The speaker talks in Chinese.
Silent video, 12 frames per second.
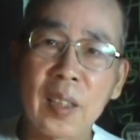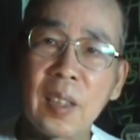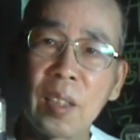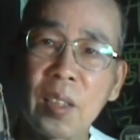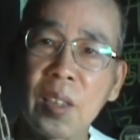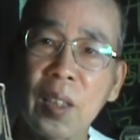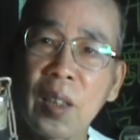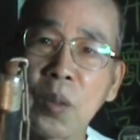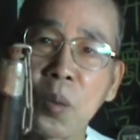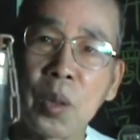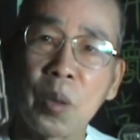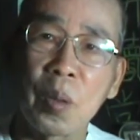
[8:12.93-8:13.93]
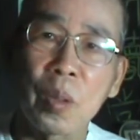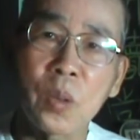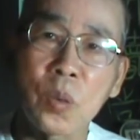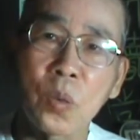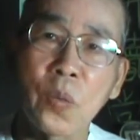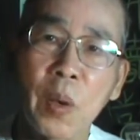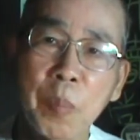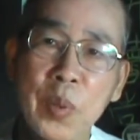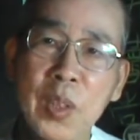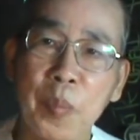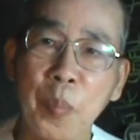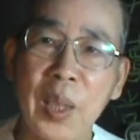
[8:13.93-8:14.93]
啊，这个我就竹繁不
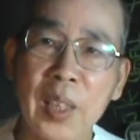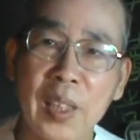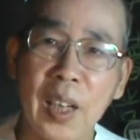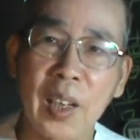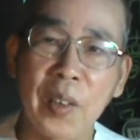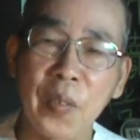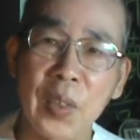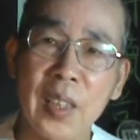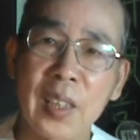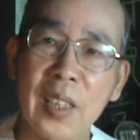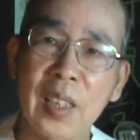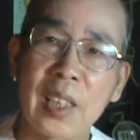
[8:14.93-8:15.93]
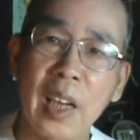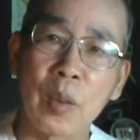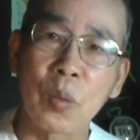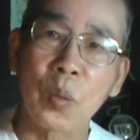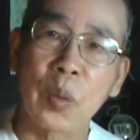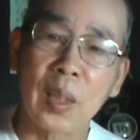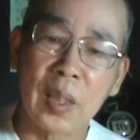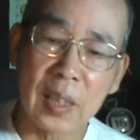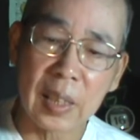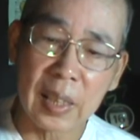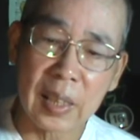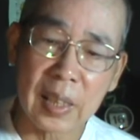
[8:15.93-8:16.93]
及贝载了，反正这个长度哈，
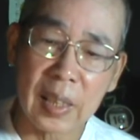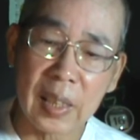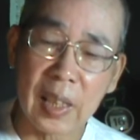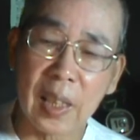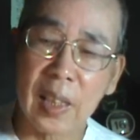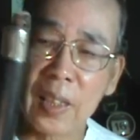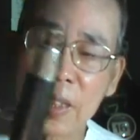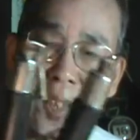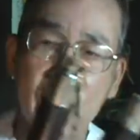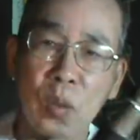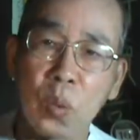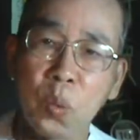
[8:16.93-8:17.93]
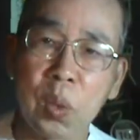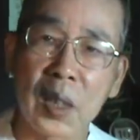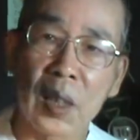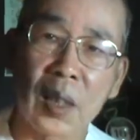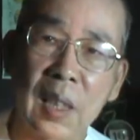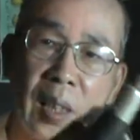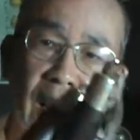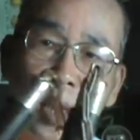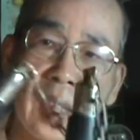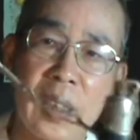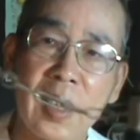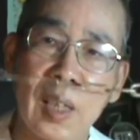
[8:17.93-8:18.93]
跟它的那个这个粗细等等
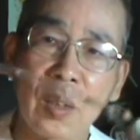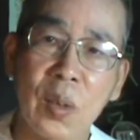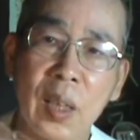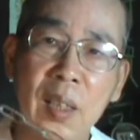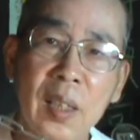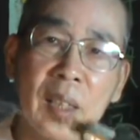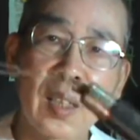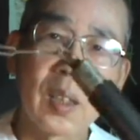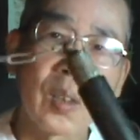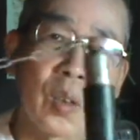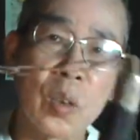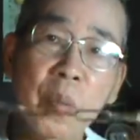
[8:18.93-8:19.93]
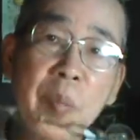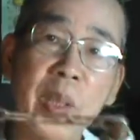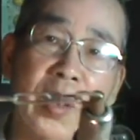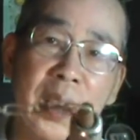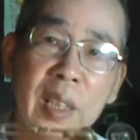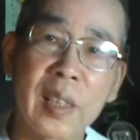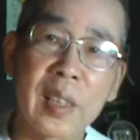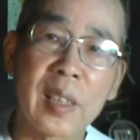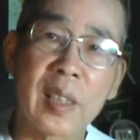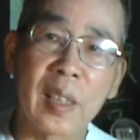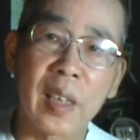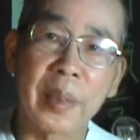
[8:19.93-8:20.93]
哈，长短都没有定
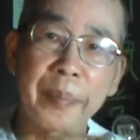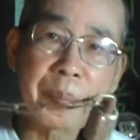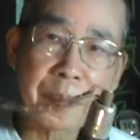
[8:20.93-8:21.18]
式哈。